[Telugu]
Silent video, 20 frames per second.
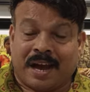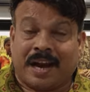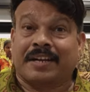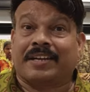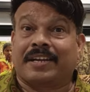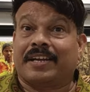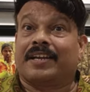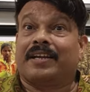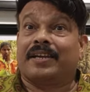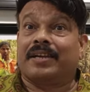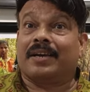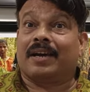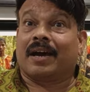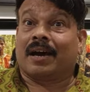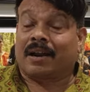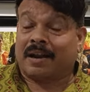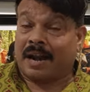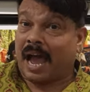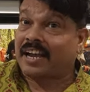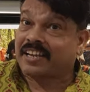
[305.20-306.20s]
అంటే
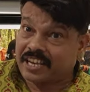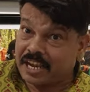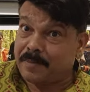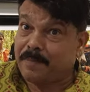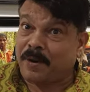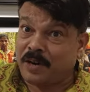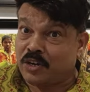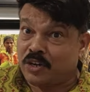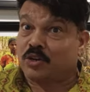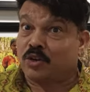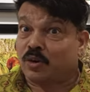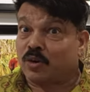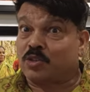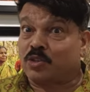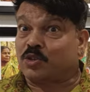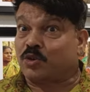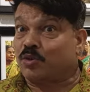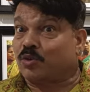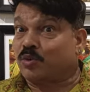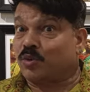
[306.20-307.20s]
రాఖీ పండుగ
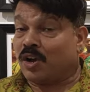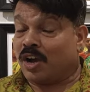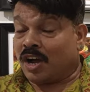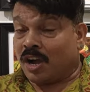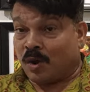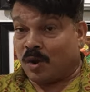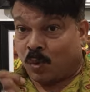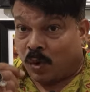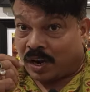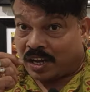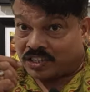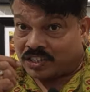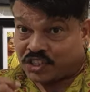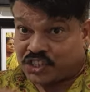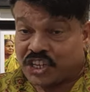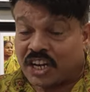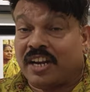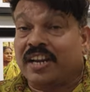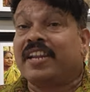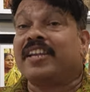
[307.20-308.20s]
రోజు ఒక
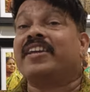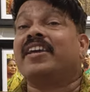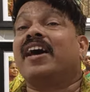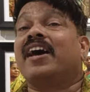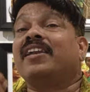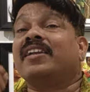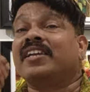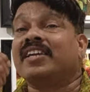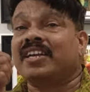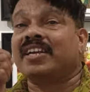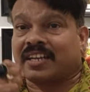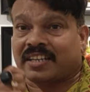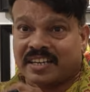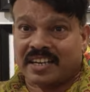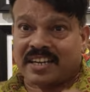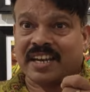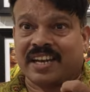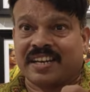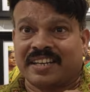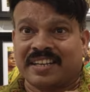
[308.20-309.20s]
చెల్లి కానీ
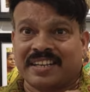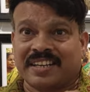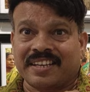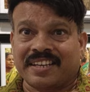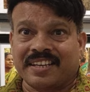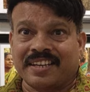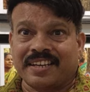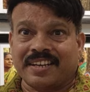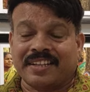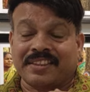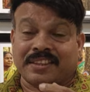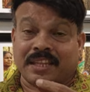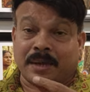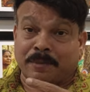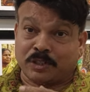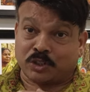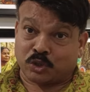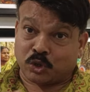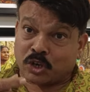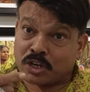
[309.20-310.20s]
అక్క కానీ
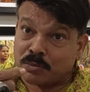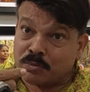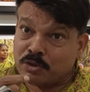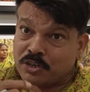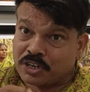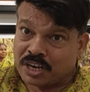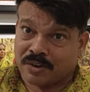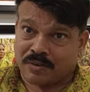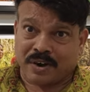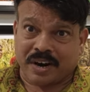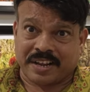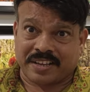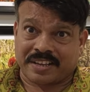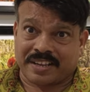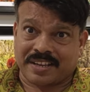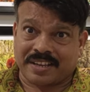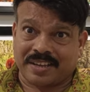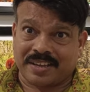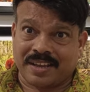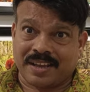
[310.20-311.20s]
తమ తోడబుట్టిన
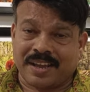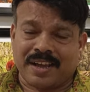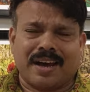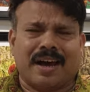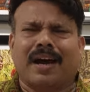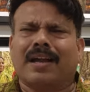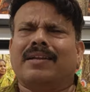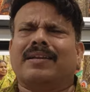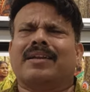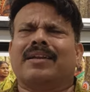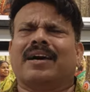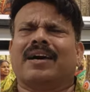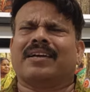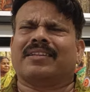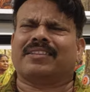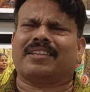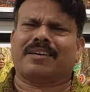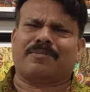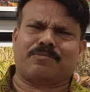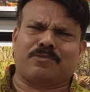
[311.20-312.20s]
వాడికి అన్న
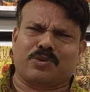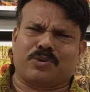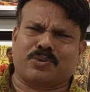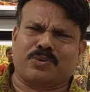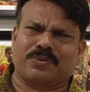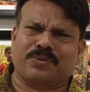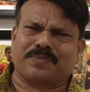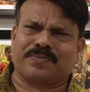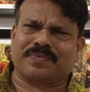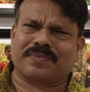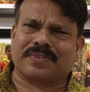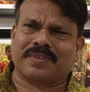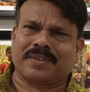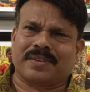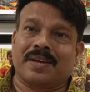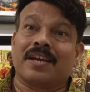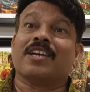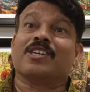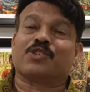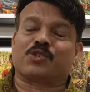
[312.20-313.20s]
తమ్ముడు
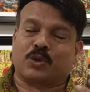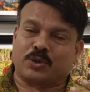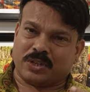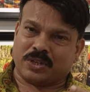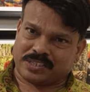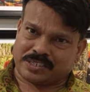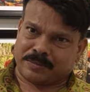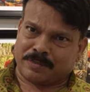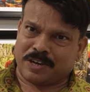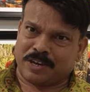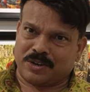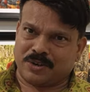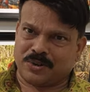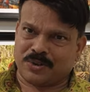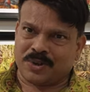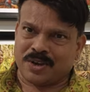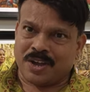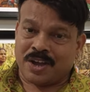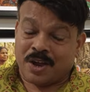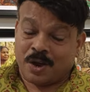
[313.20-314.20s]
సోదర సమానుడు
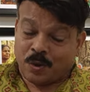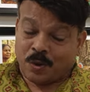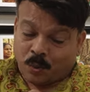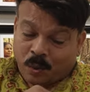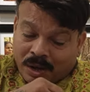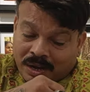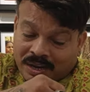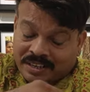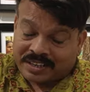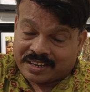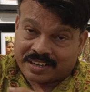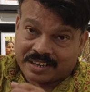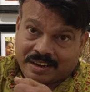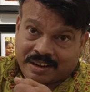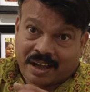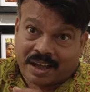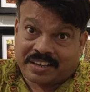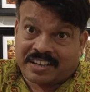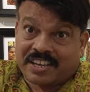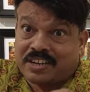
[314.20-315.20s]
వాళ్ళకి
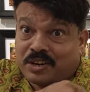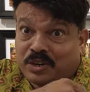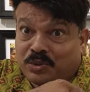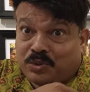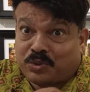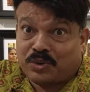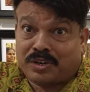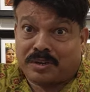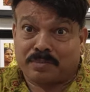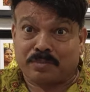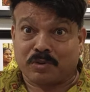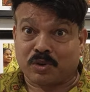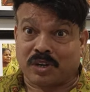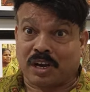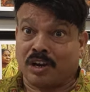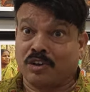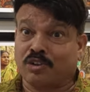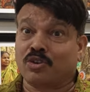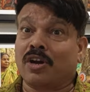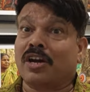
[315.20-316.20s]
రాఖీ కడుతున్నప్పుడు
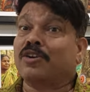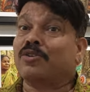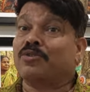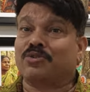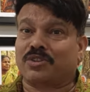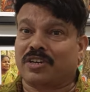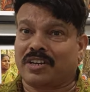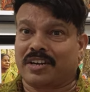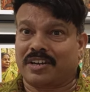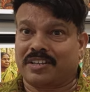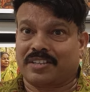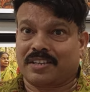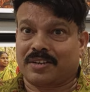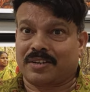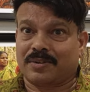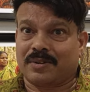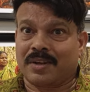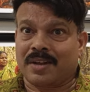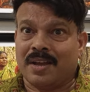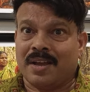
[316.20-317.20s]
ఒక అనురాగంతో
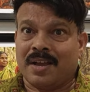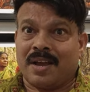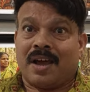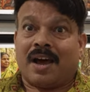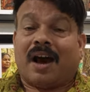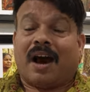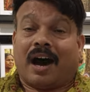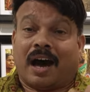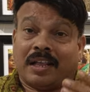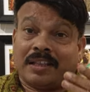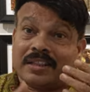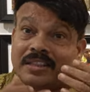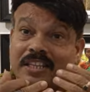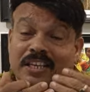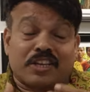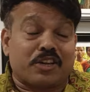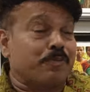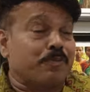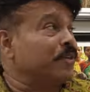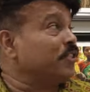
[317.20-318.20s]
కడతారు
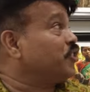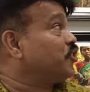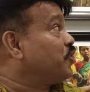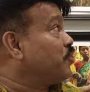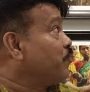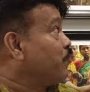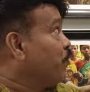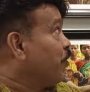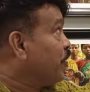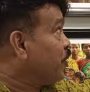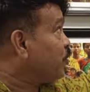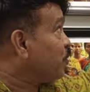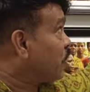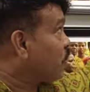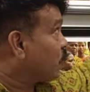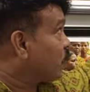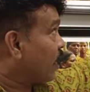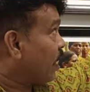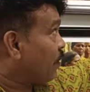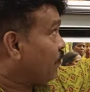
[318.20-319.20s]
అంతకు మించి వెయ్యి
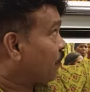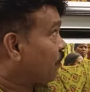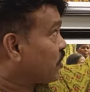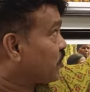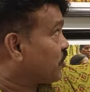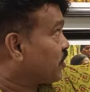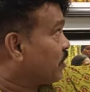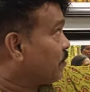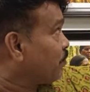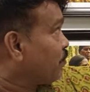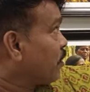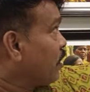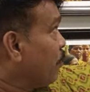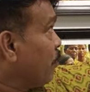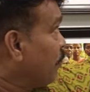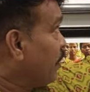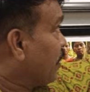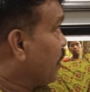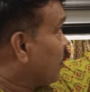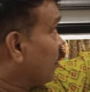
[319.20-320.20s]
రెట్ల ఎఫెక్షన్
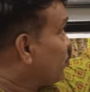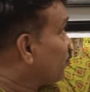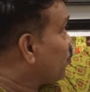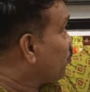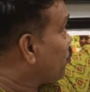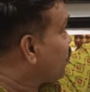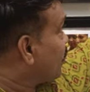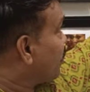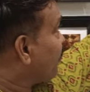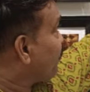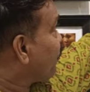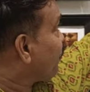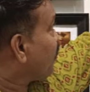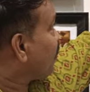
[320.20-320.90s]
మీరు ఇక్కడ చూస్తే